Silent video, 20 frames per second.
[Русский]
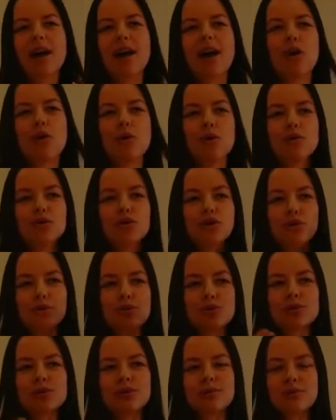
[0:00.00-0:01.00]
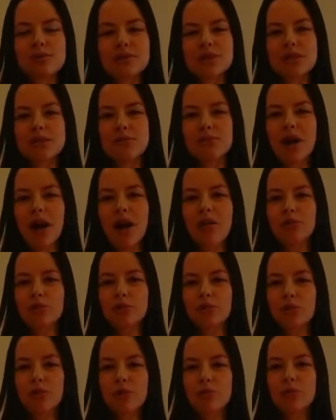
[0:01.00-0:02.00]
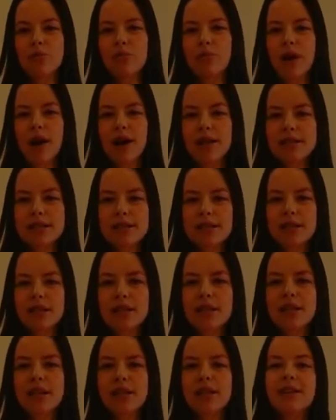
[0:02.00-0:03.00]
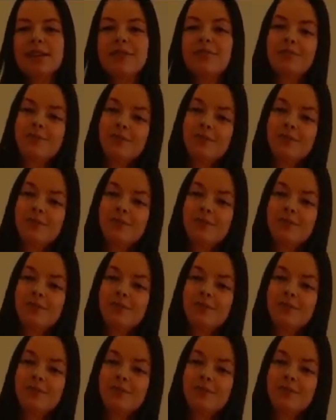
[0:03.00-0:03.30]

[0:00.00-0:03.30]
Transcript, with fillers: как он чувствовал себя в утробе матери